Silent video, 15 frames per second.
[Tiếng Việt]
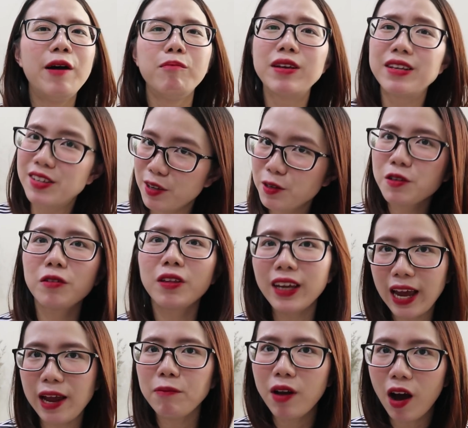Mình siêu siêu thích
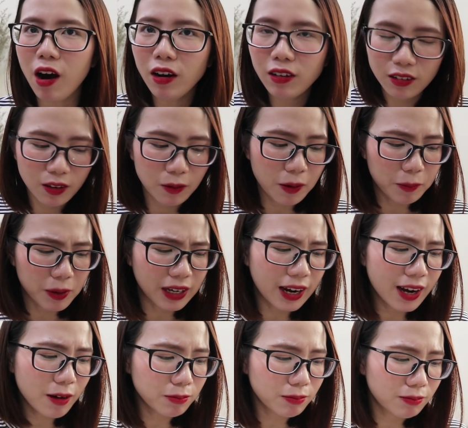em nó, nhưng mà mình đã
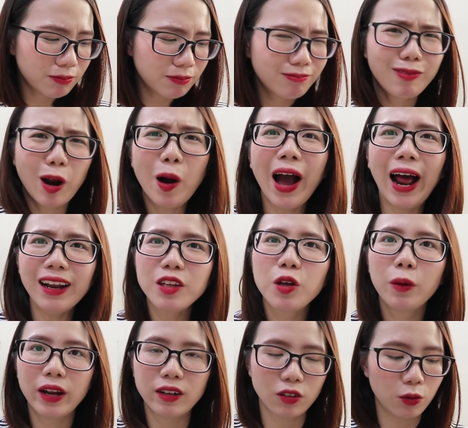đọc nó khá là nhiều
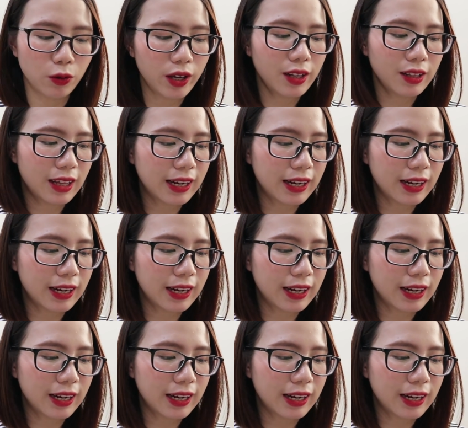lần rồi ấy,